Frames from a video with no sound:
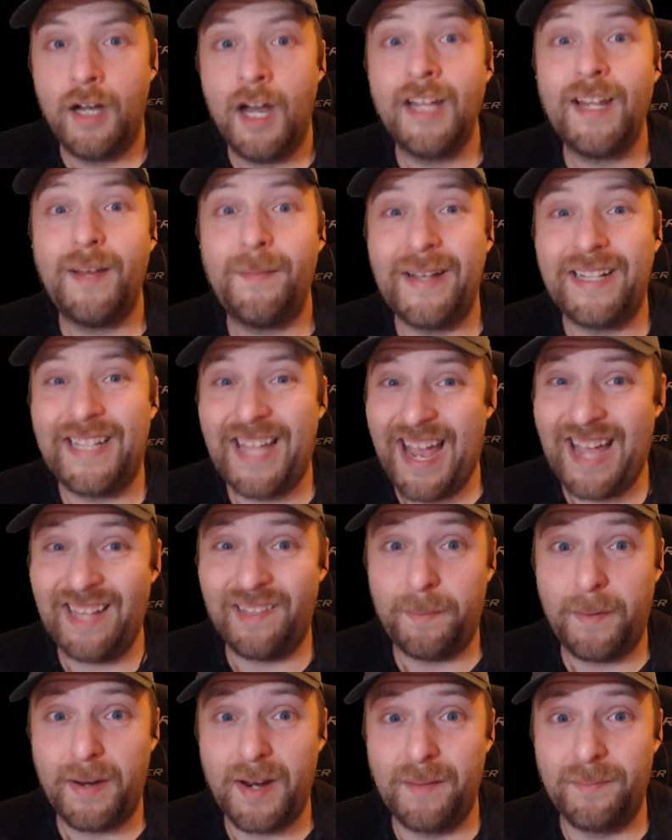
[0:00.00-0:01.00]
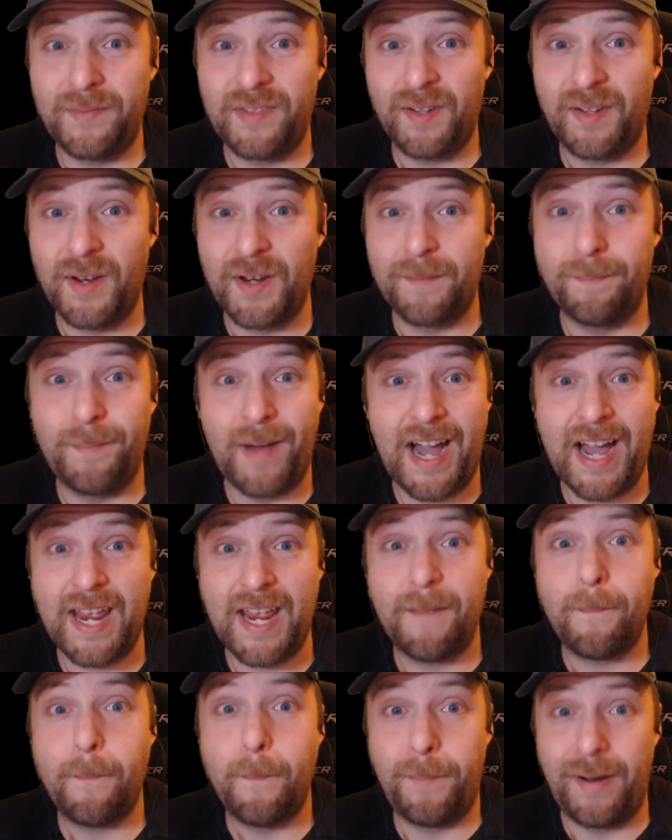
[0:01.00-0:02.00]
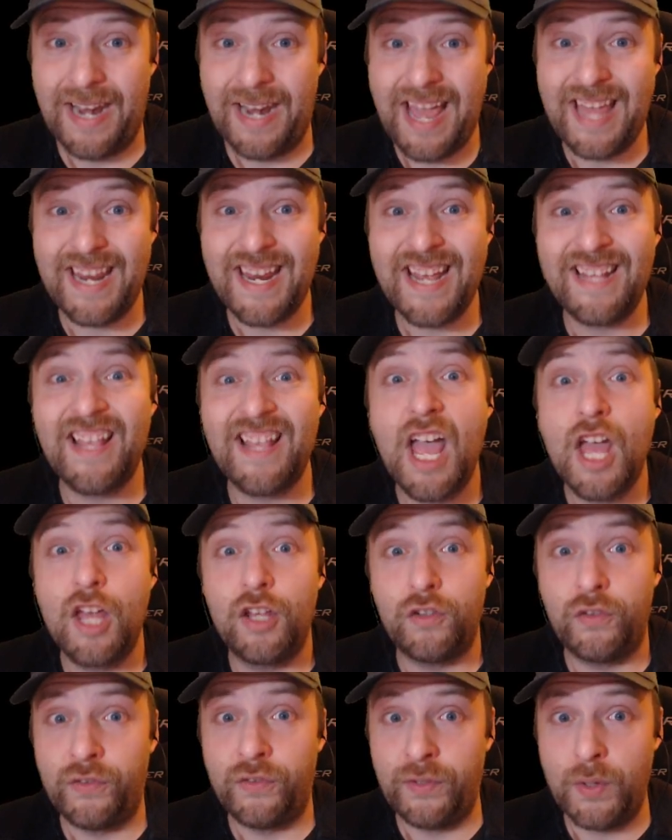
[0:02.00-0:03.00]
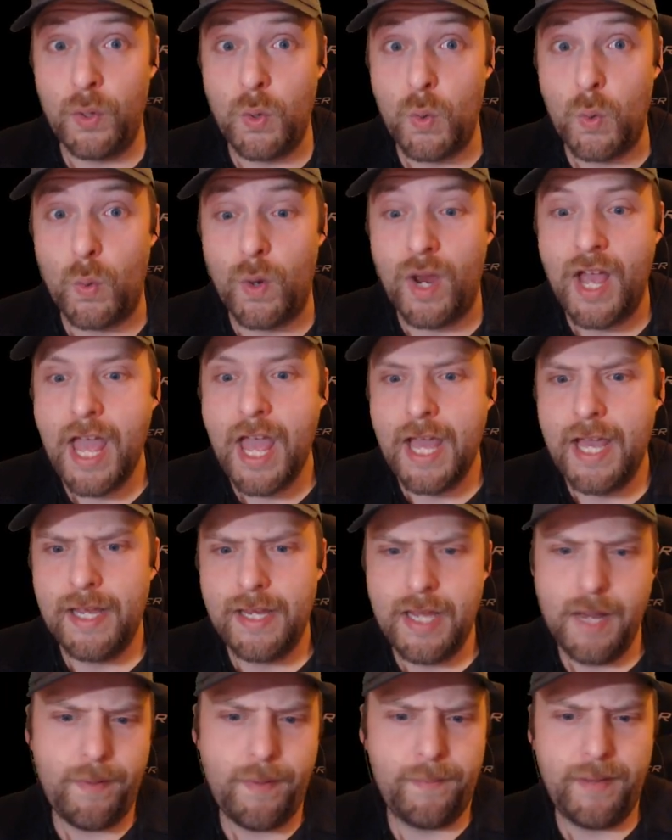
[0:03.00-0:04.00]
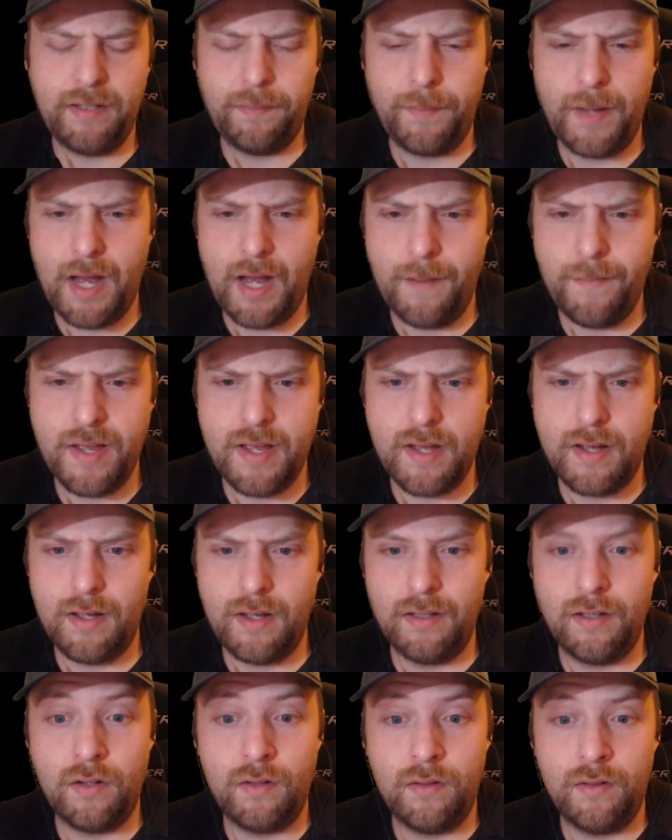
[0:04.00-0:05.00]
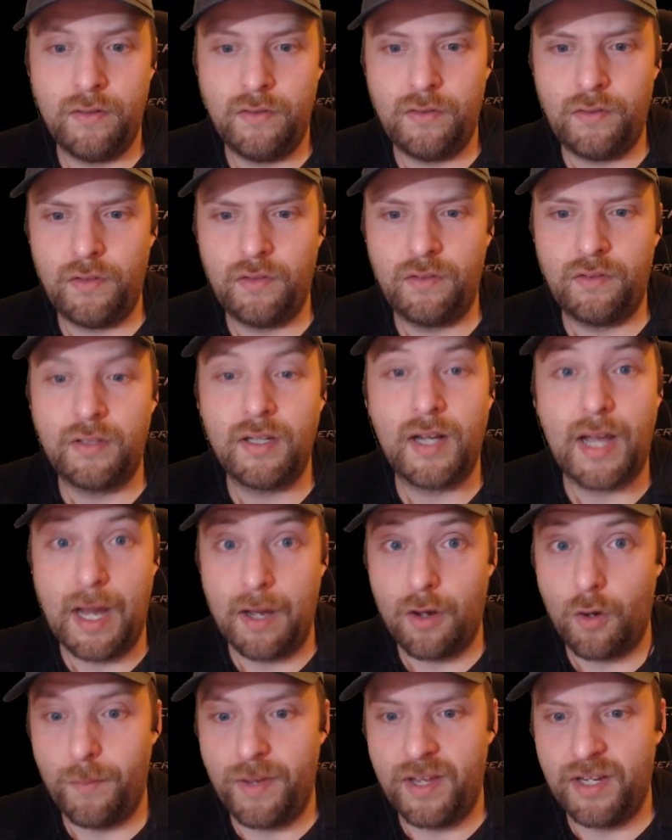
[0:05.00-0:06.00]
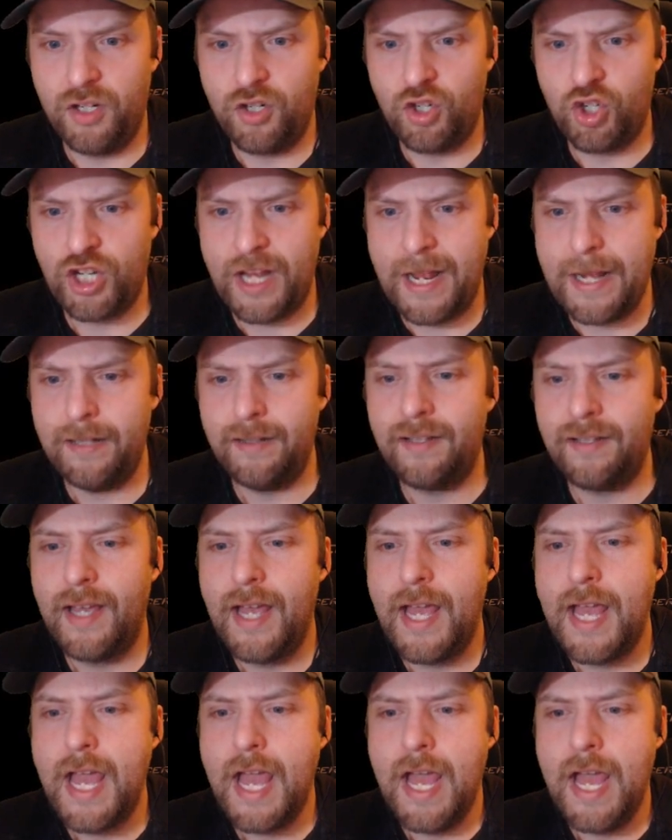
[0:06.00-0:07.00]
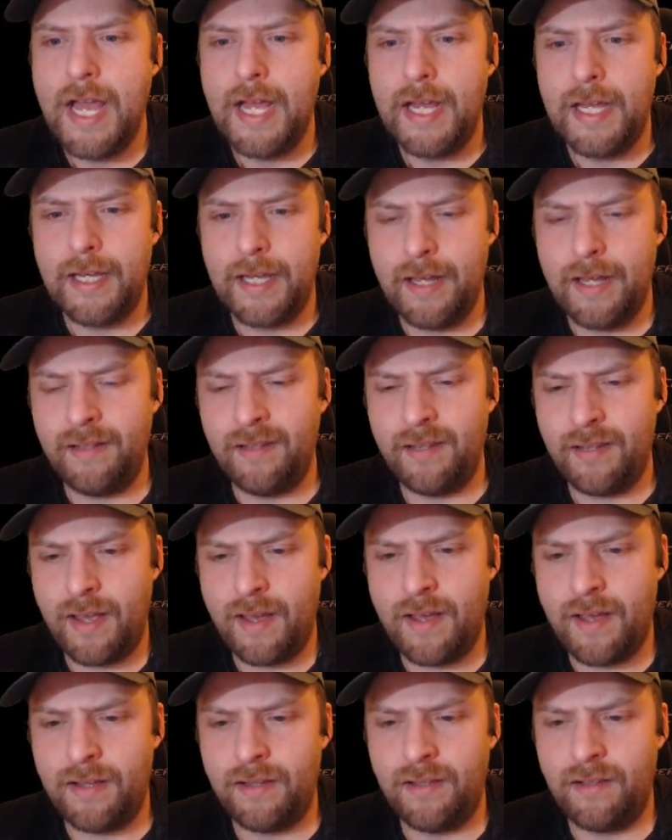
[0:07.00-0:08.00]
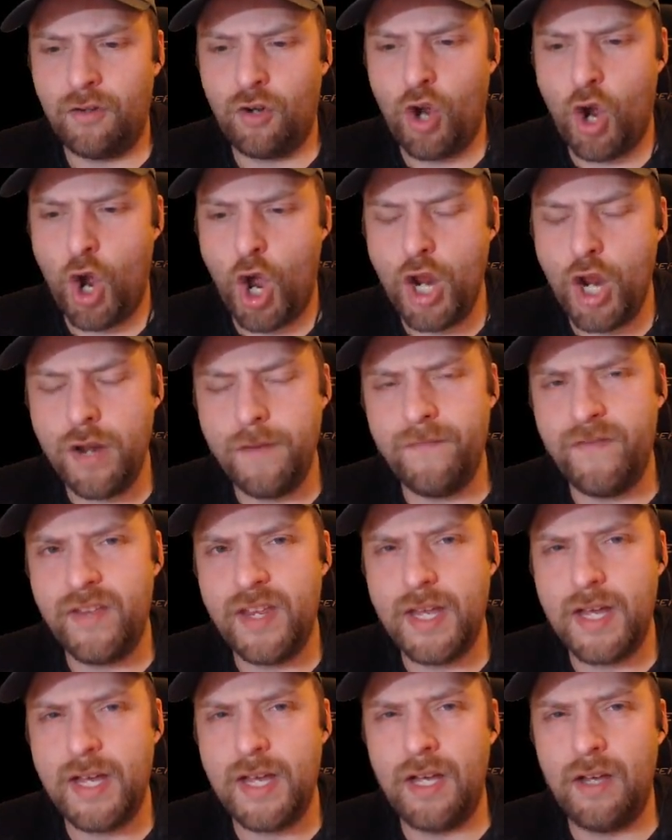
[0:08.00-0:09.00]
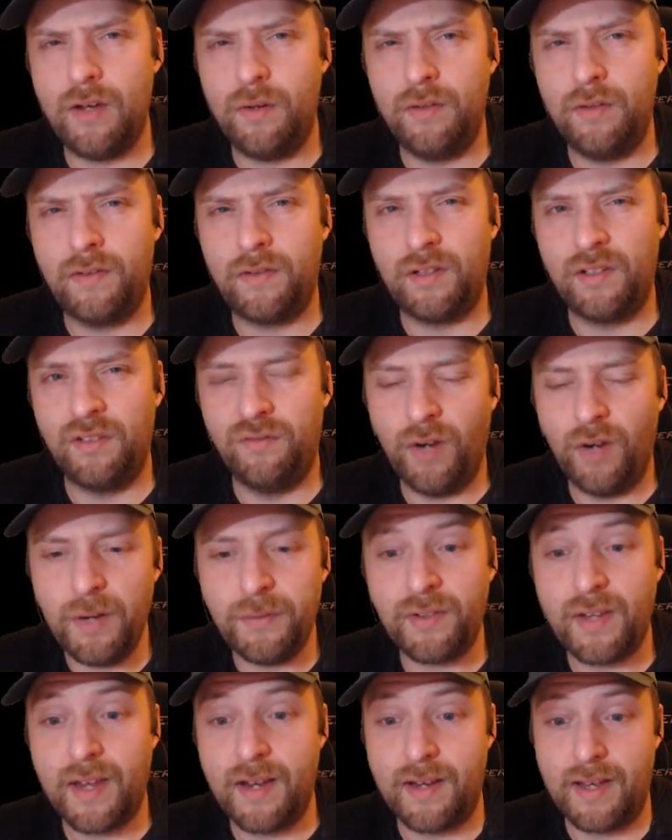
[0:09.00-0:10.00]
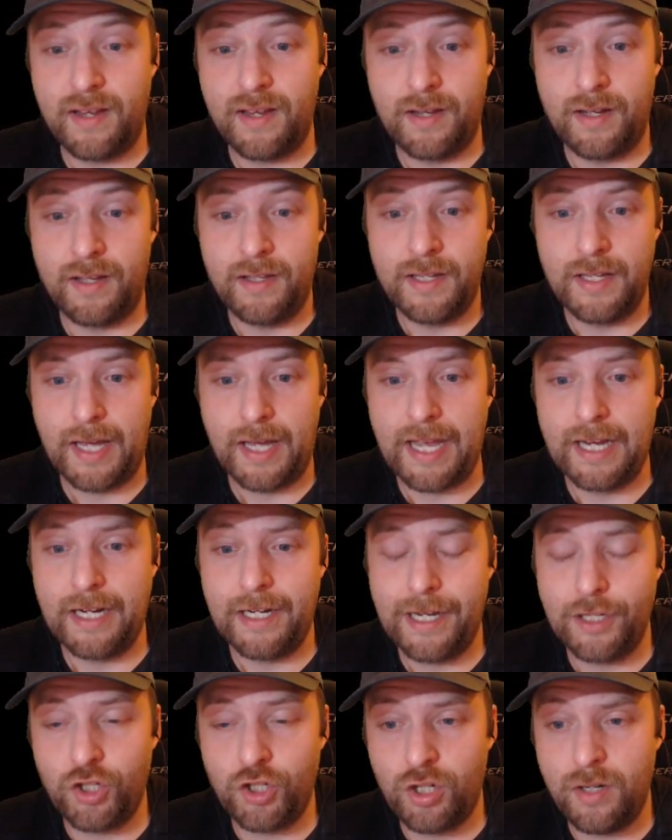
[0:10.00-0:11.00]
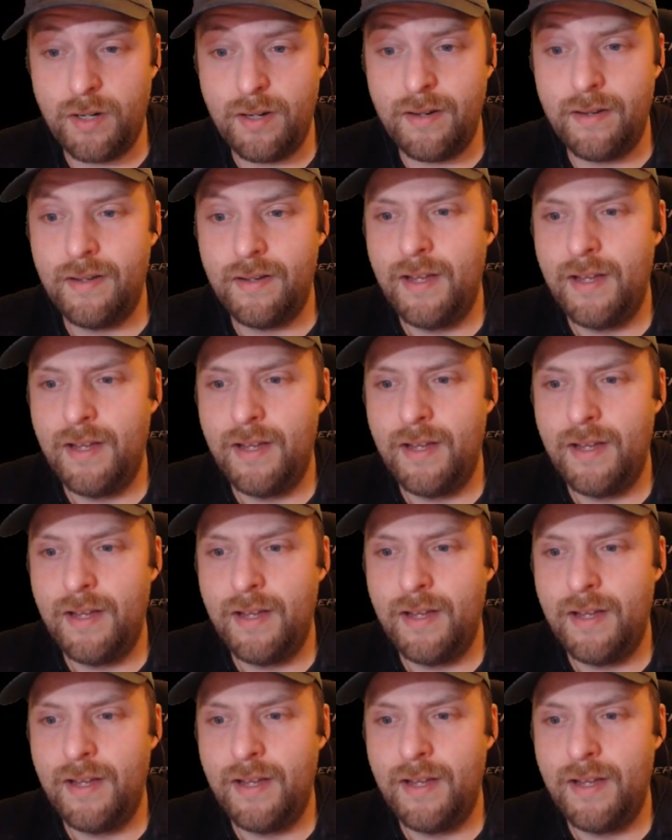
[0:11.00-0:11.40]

und damit herzlich willkommen zurück bei Planet Zoo. Ja, beim letzten Mal haben wir ja uns das Terrarium hingestellt. Jetzt hat, können wir uns das Wolfsgehege hier reinklatschen,